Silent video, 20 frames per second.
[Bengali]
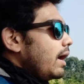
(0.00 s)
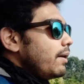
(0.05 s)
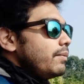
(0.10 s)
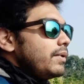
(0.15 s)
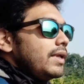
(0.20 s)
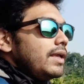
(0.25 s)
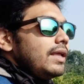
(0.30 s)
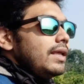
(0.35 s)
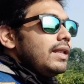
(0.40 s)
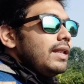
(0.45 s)
আমি
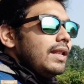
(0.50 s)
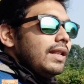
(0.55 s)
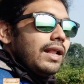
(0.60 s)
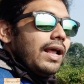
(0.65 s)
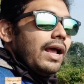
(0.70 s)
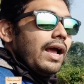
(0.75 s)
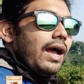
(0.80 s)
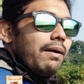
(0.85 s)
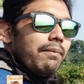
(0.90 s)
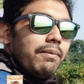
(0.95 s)

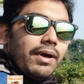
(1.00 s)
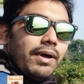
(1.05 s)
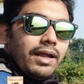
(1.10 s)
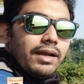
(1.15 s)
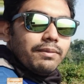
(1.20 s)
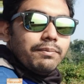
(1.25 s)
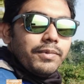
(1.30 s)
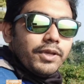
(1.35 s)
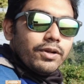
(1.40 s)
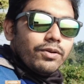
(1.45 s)
আবার
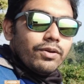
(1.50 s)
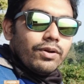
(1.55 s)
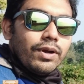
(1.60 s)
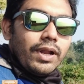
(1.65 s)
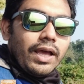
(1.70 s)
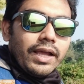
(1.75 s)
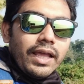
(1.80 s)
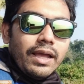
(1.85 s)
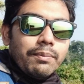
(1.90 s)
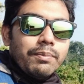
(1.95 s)
বেরোনোর
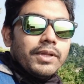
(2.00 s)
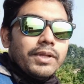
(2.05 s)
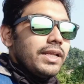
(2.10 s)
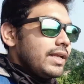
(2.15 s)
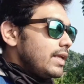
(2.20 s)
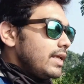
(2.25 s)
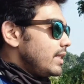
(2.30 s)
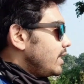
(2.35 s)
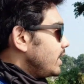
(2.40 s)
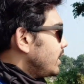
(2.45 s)
আগে
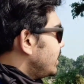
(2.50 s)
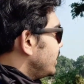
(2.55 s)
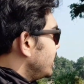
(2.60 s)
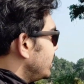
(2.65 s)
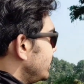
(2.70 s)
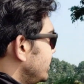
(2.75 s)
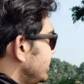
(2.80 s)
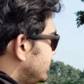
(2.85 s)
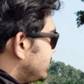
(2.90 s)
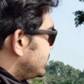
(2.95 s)
আপনাদেরকে দেখিয়ে
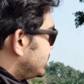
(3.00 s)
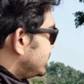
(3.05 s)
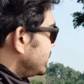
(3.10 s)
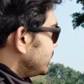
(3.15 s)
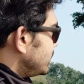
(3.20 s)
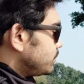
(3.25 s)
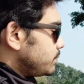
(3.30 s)
দিচ্ছি